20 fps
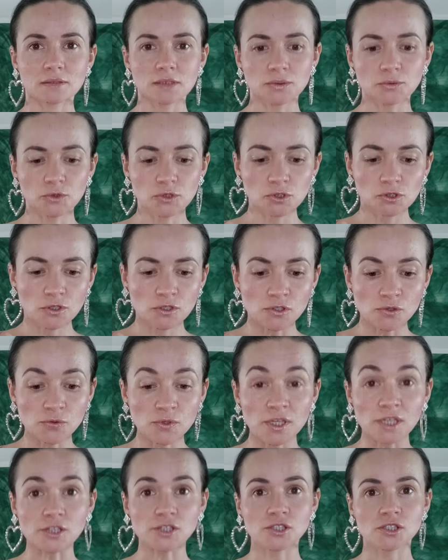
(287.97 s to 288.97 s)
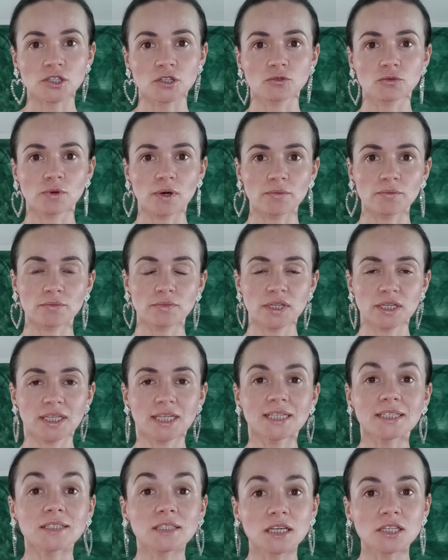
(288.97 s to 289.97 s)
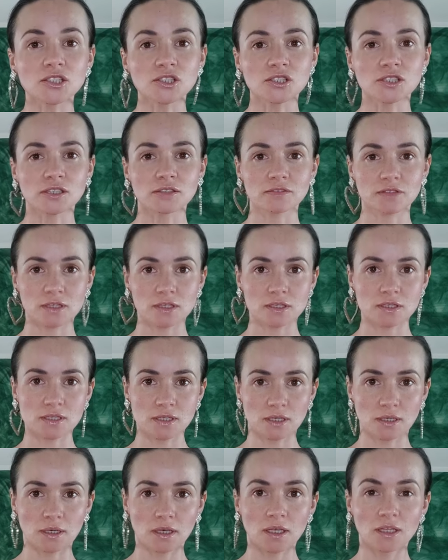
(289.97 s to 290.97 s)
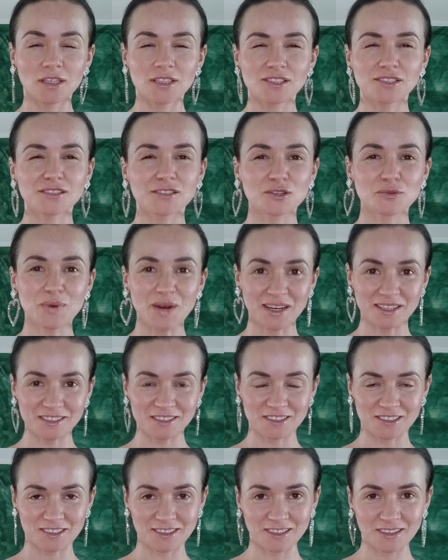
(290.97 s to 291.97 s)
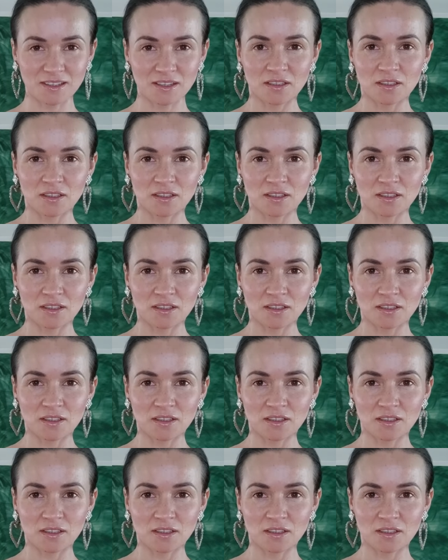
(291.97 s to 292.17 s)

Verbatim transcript: i chcą jeszcze głębiej, jeszcze więcej, jeszcze bardziej.